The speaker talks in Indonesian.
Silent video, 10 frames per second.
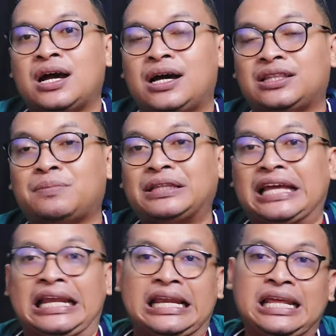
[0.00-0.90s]
Eh, tempat
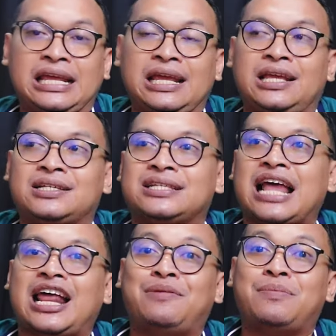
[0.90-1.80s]
ini
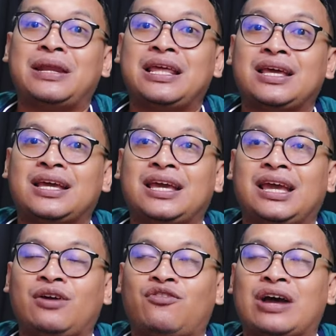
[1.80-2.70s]
selain
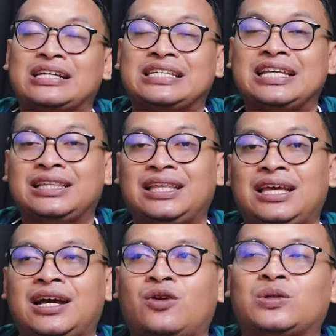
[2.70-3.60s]
memiliki
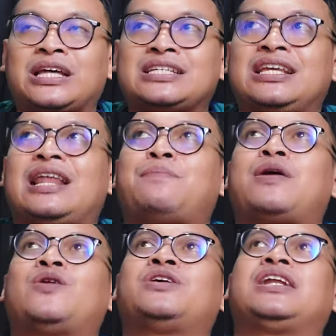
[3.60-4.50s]
facility ya kalau tak silap
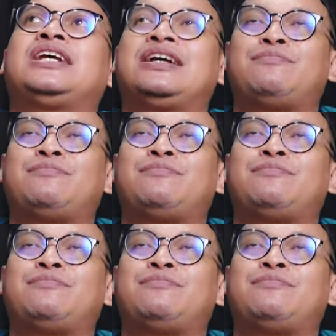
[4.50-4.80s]
kalau dari